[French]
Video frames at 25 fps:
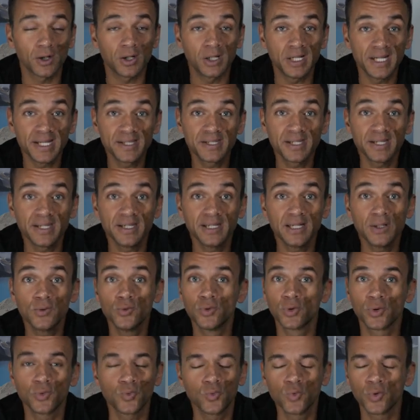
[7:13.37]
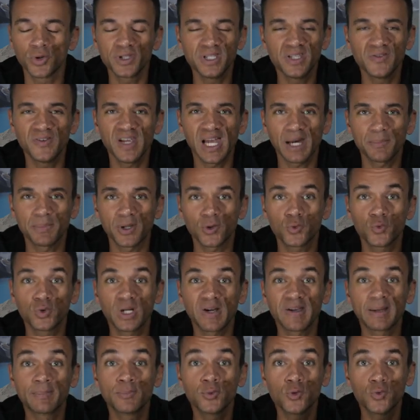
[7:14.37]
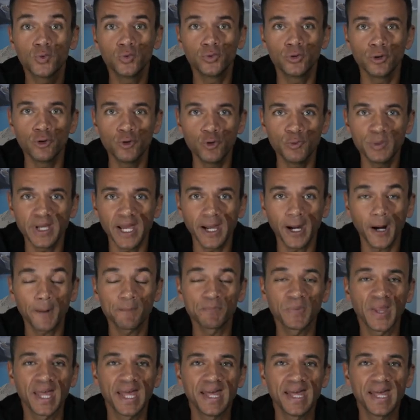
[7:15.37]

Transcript: l'été ou en, hiver, mais en tout cas avec beaucoup de lumière,